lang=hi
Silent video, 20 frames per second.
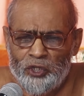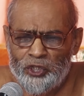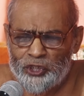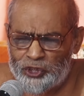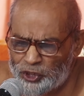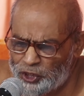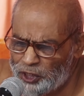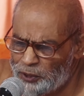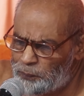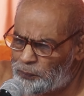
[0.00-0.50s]

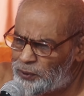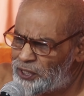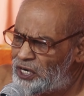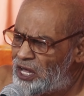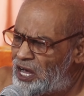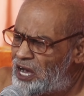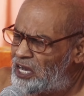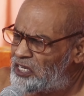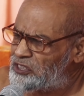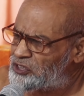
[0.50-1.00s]
इतनी
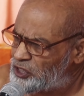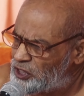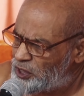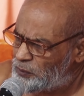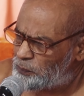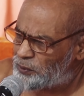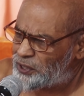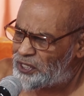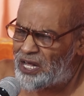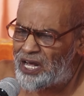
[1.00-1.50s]
पीड़ा इतनी
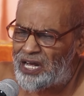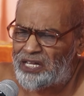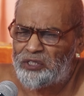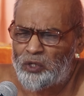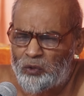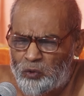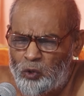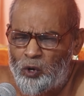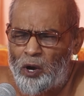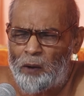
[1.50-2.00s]
पीड़ा
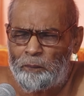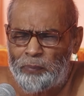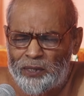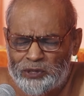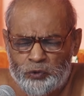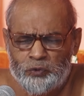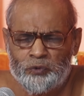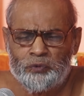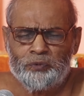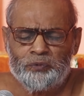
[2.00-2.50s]
देखो आप
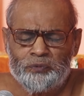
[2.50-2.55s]
पशु